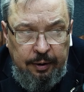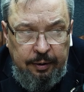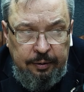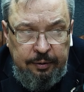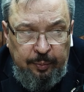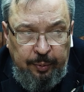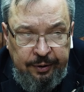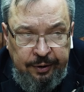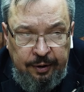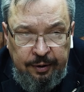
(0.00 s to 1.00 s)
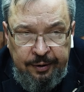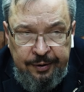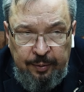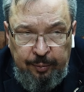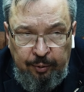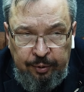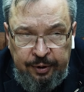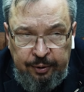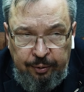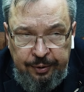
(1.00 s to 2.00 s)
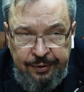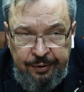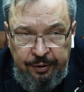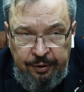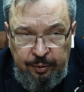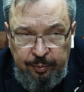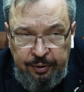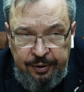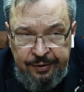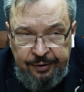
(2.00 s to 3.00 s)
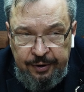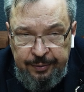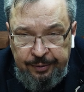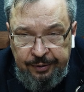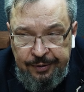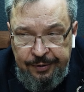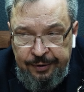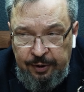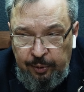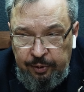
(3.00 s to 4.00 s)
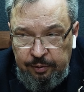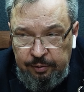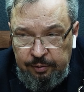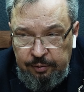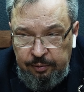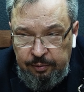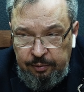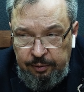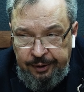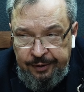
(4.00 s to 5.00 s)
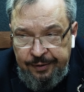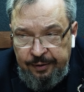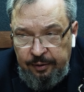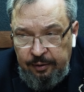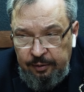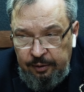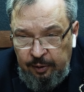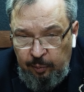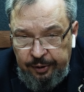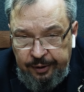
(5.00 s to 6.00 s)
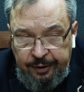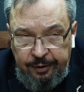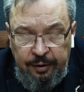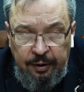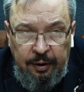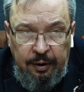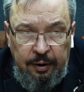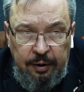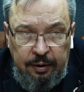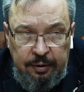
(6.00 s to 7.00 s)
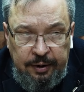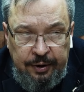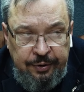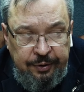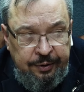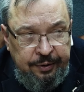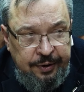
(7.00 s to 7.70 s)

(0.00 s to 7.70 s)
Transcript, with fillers: Дополнительный газопровод, который соединил бы газотранспортная система Греции и Болгарии. А дальше этот